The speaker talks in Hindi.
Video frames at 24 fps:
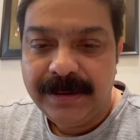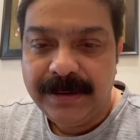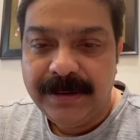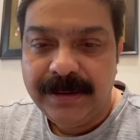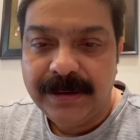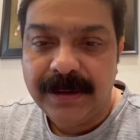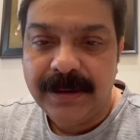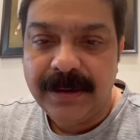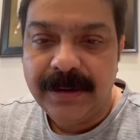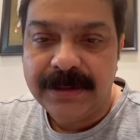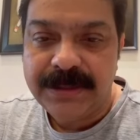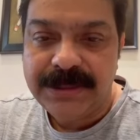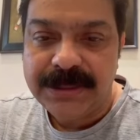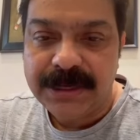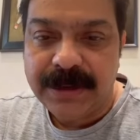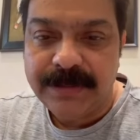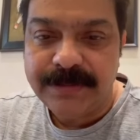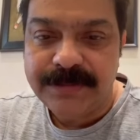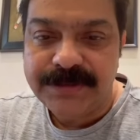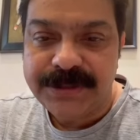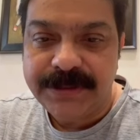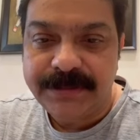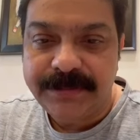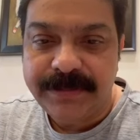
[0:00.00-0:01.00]
कल शाम
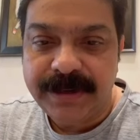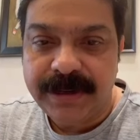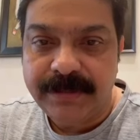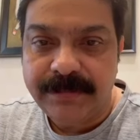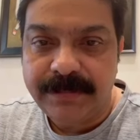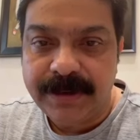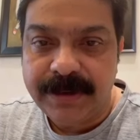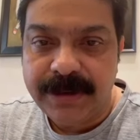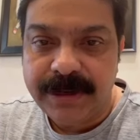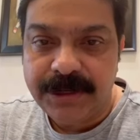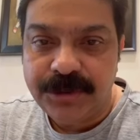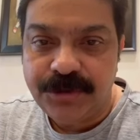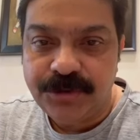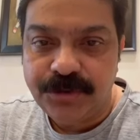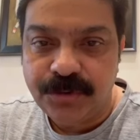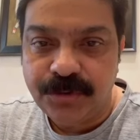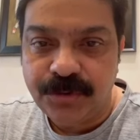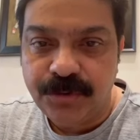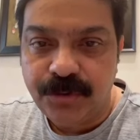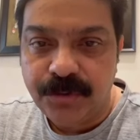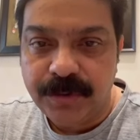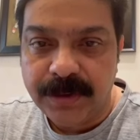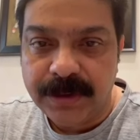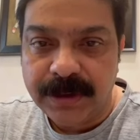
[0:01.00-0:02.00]
से मेरा बर्थडे
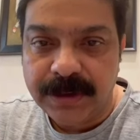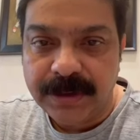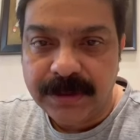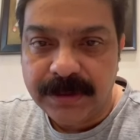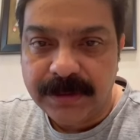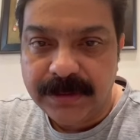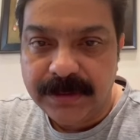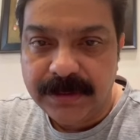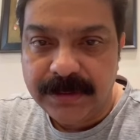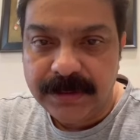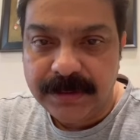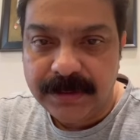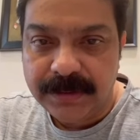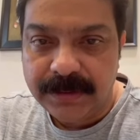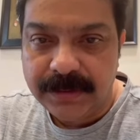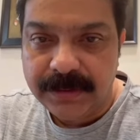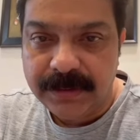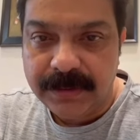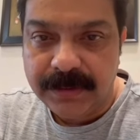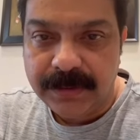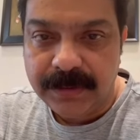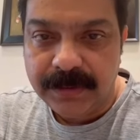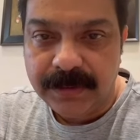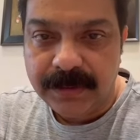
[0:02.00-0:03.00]
शुरू हुआ
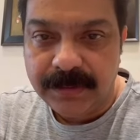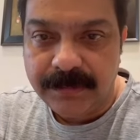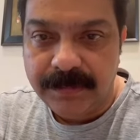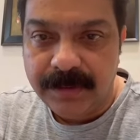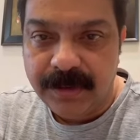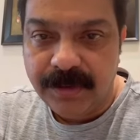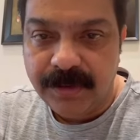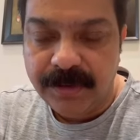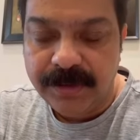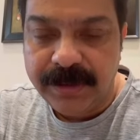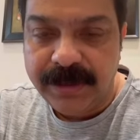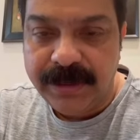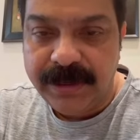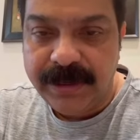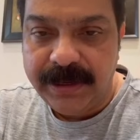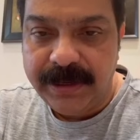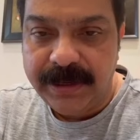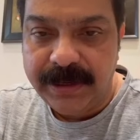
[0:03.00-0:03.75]
बहुत ही